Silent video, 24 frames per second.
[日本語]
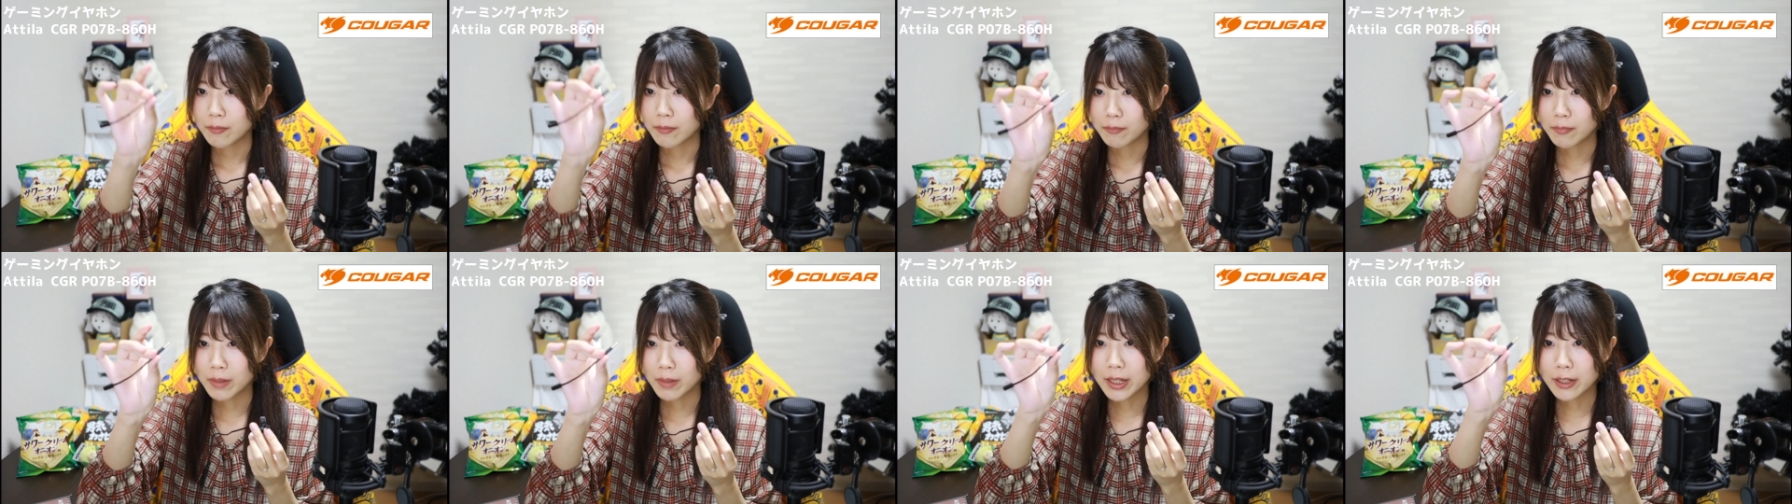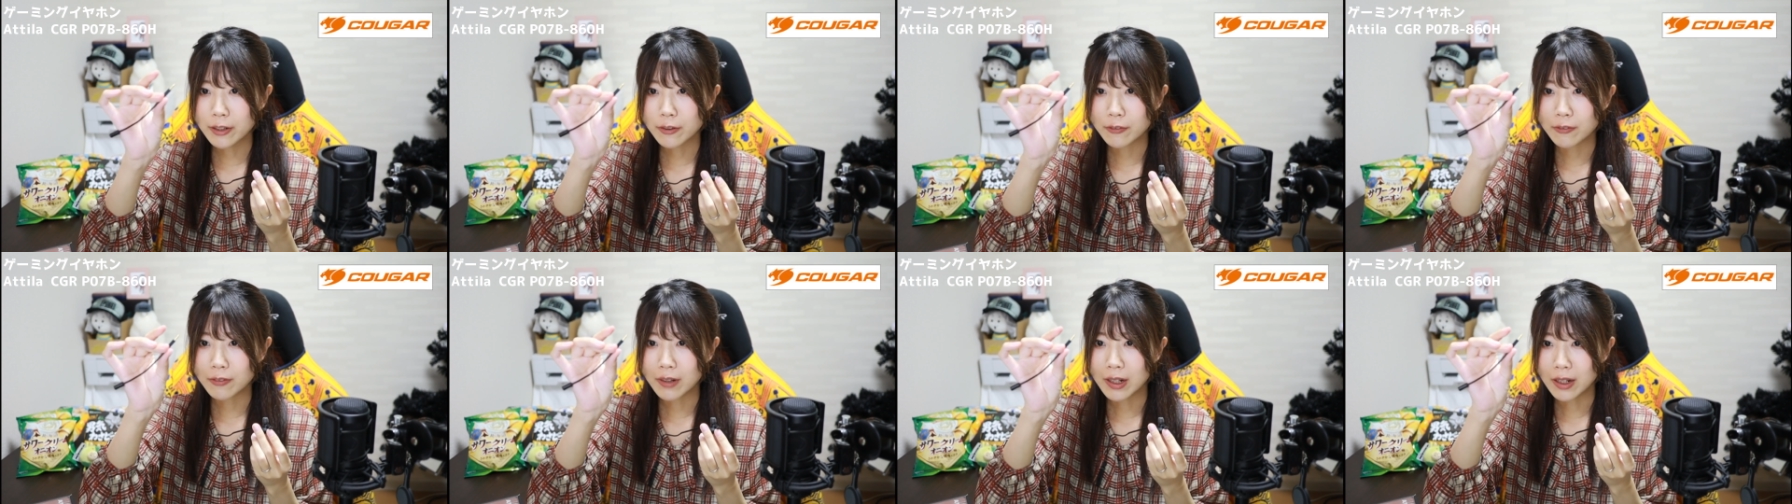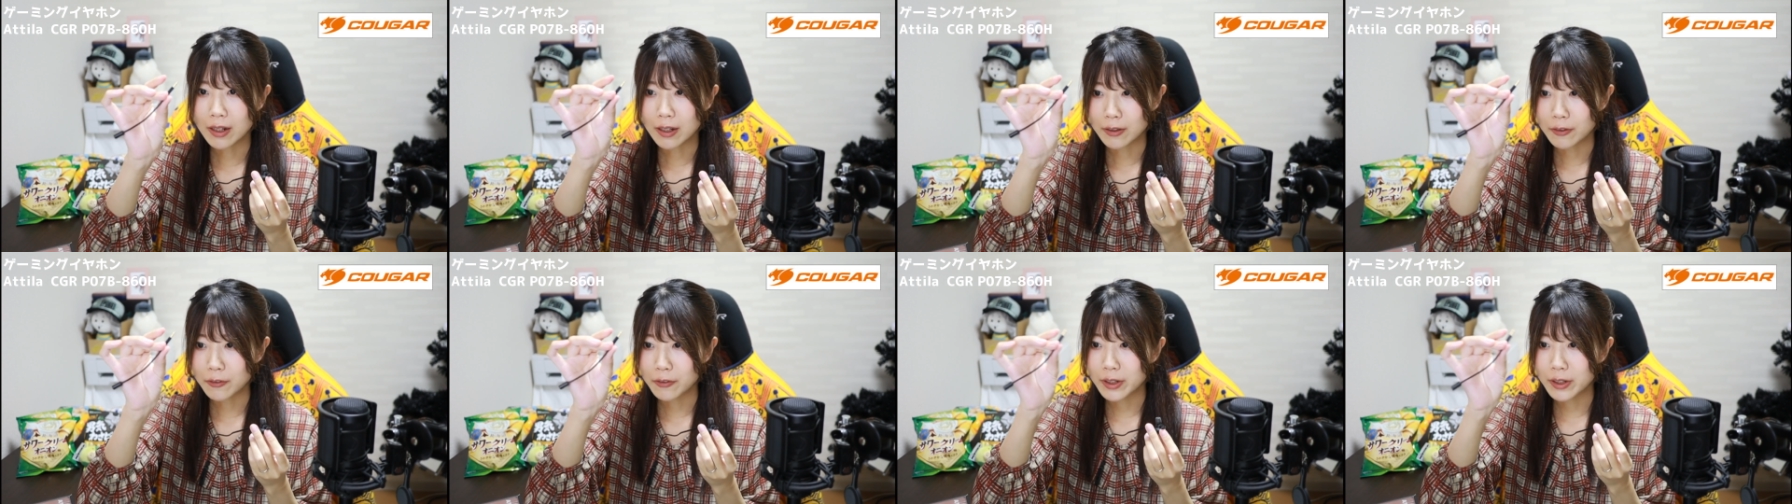マイク
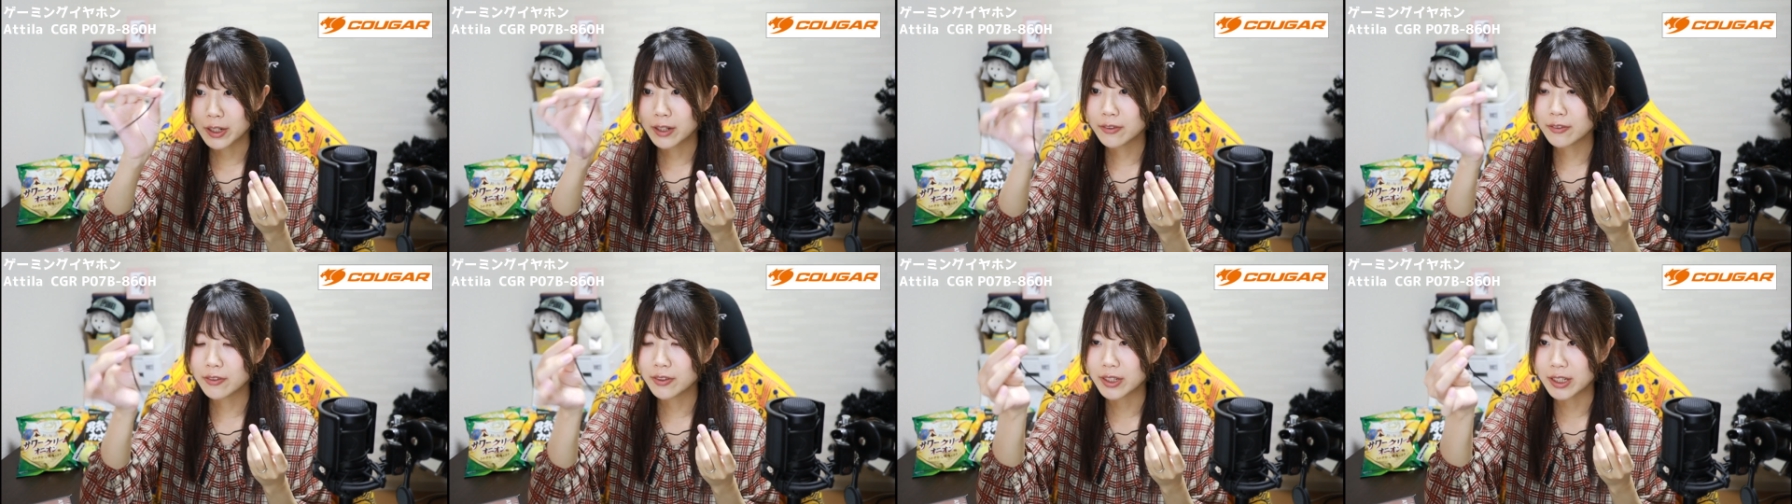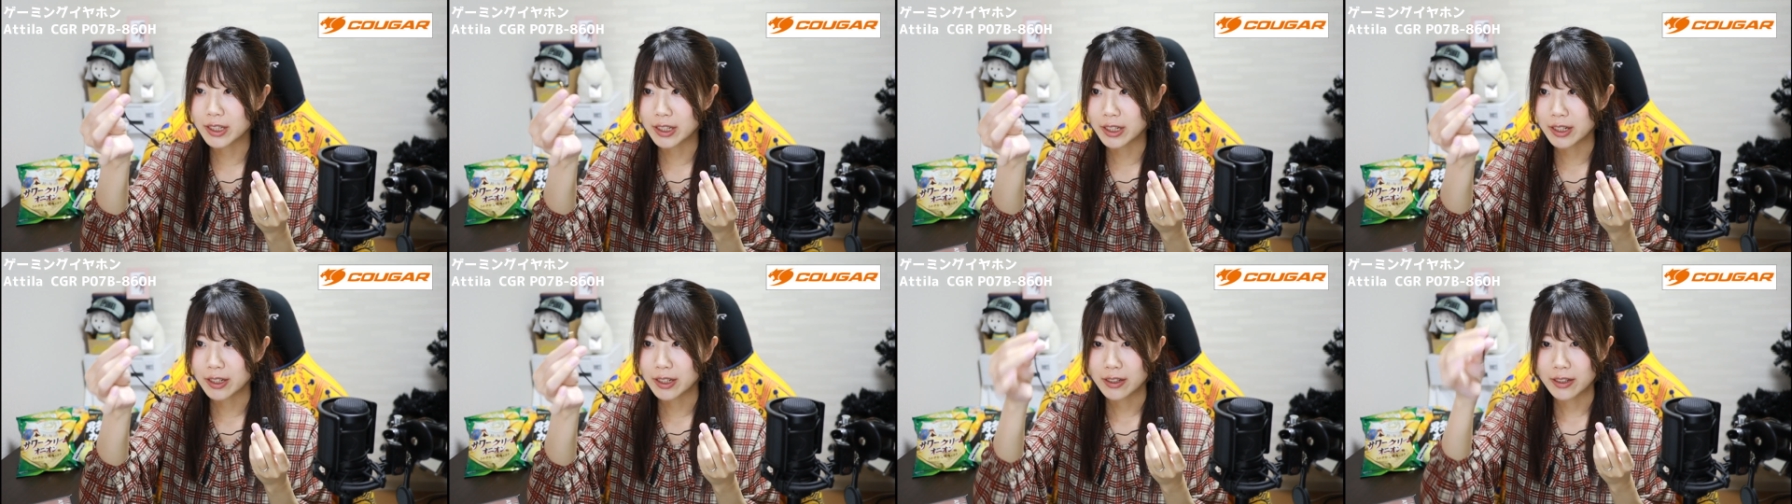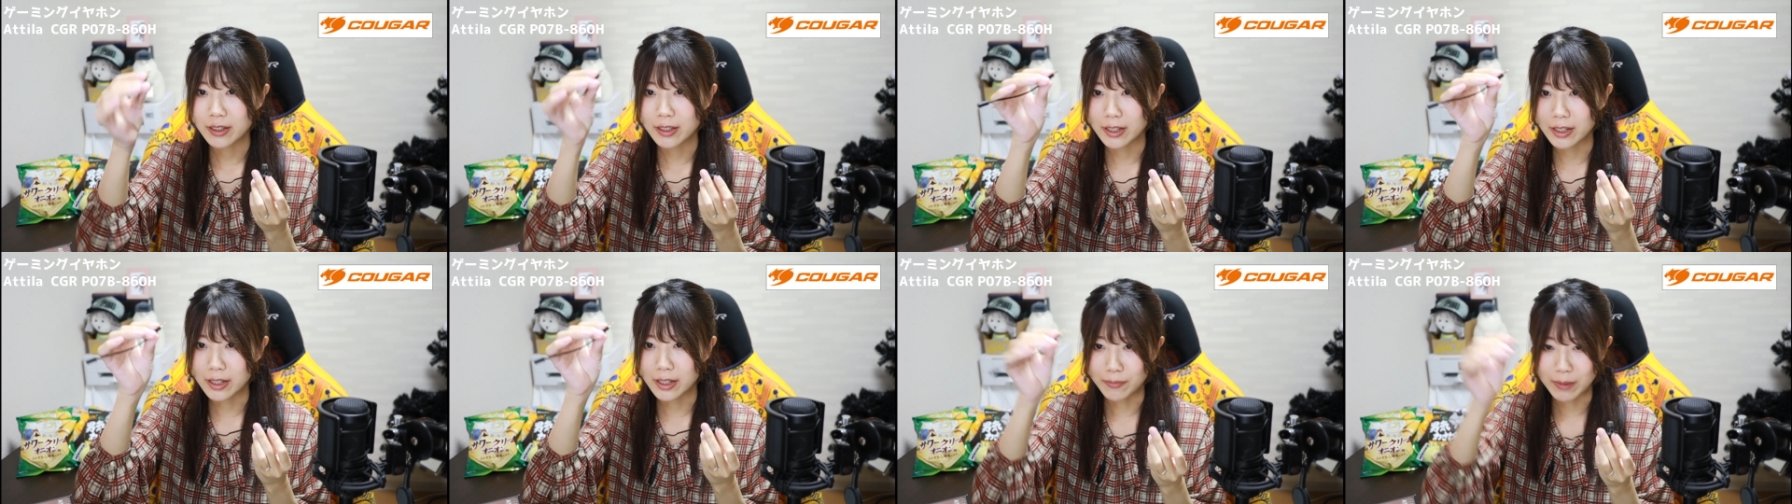は取り外し
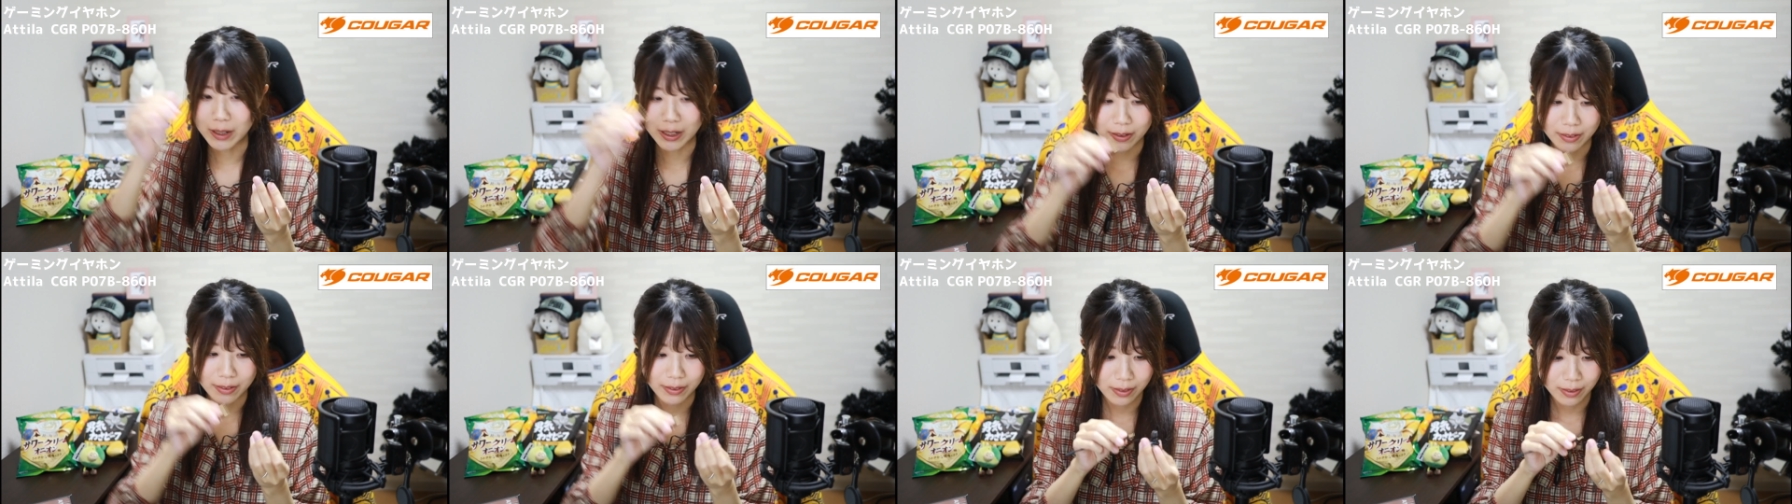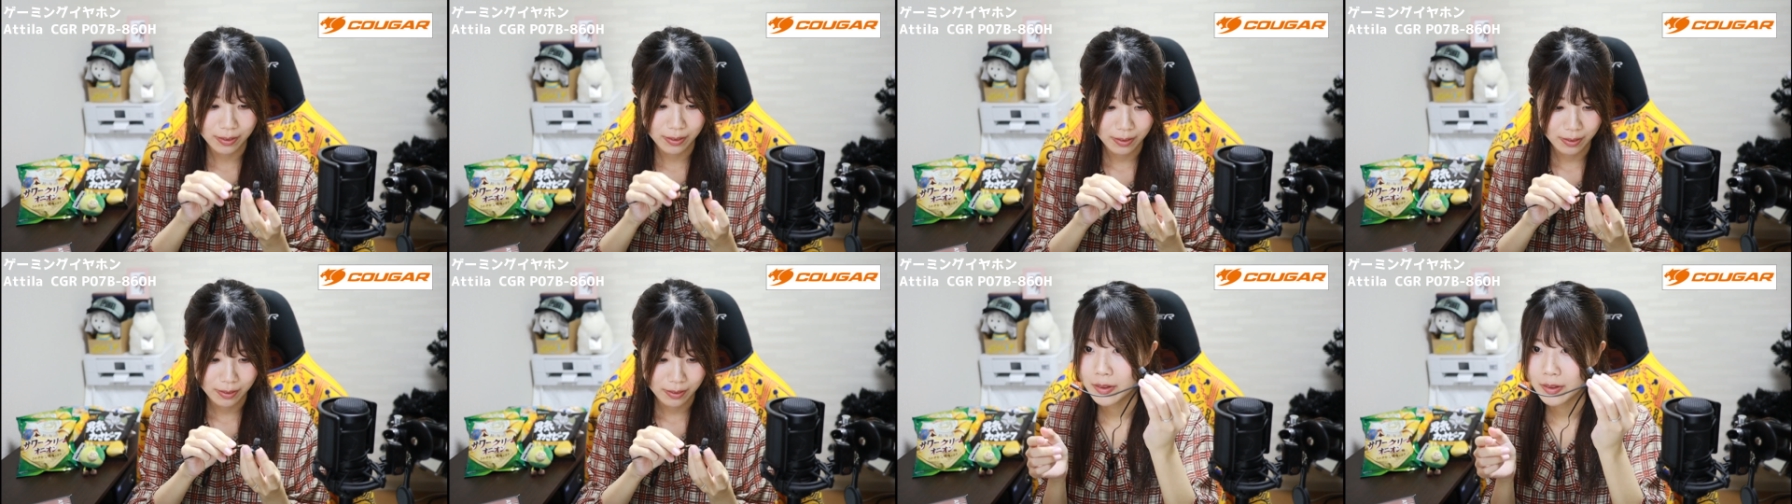できます。